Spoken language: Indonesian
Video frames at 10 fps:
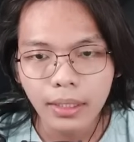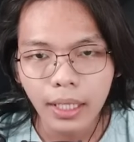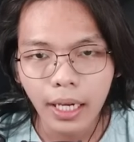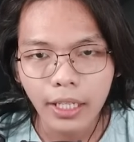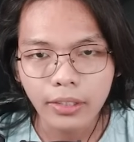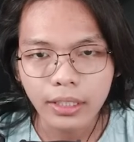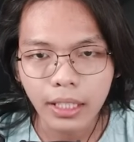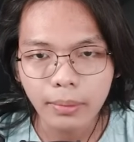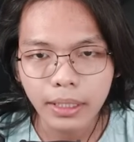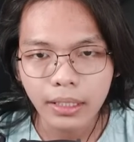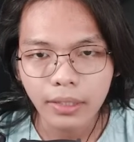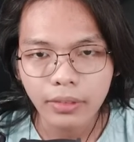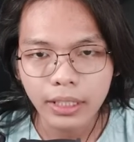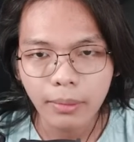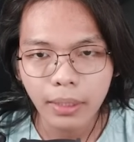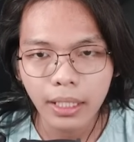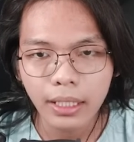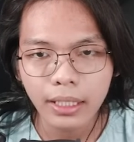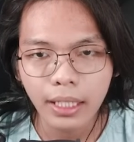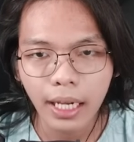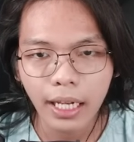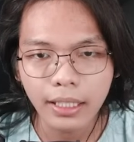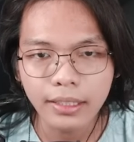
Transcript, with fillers: Ya, ayo kita bikin crafting table dan